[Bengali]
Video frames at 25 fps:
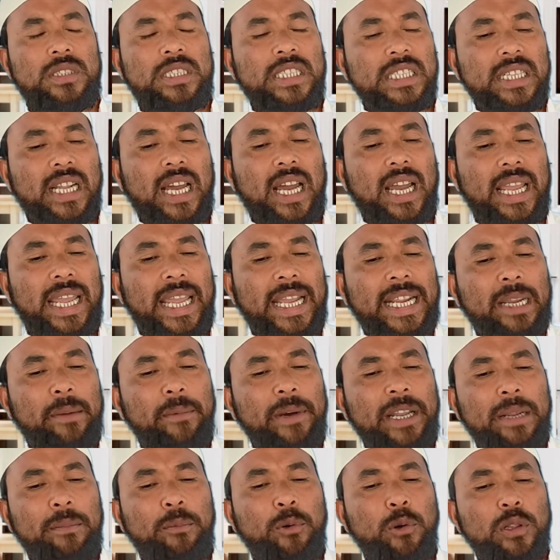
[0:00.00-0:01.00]
জি না
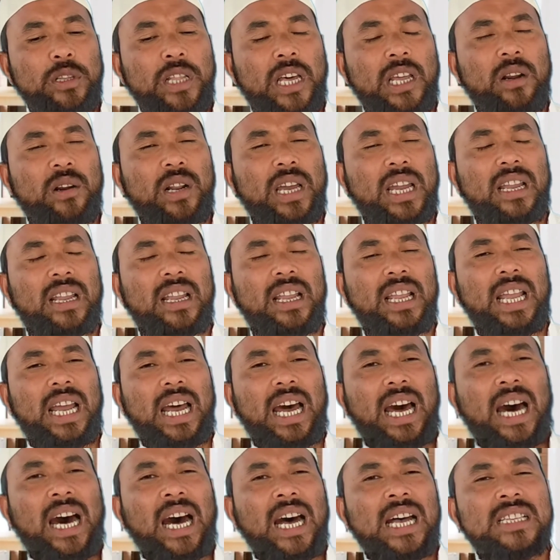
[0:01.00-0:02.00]
একেবারে ভুল ধারণা
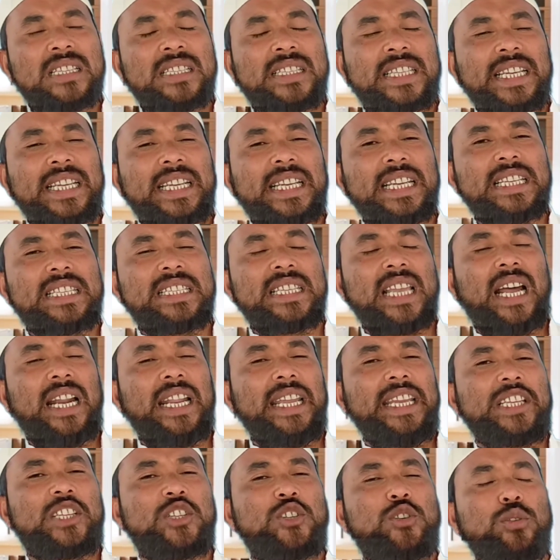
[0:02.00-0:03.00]
আজ থেকে
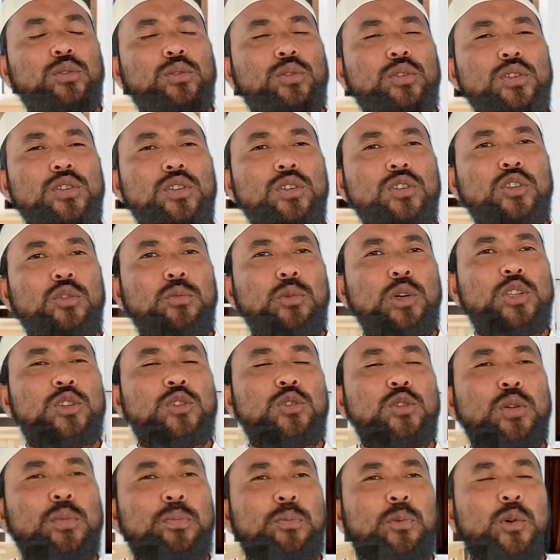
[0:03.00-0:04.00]
সাড়ে চোদ্দ শত
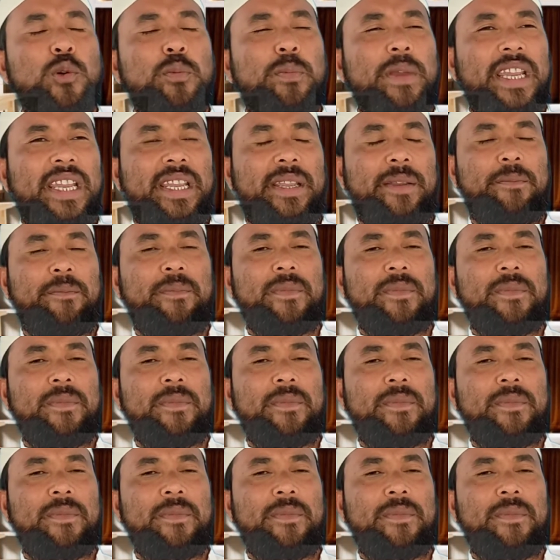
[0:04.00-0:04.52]
বৎসর পূর্বে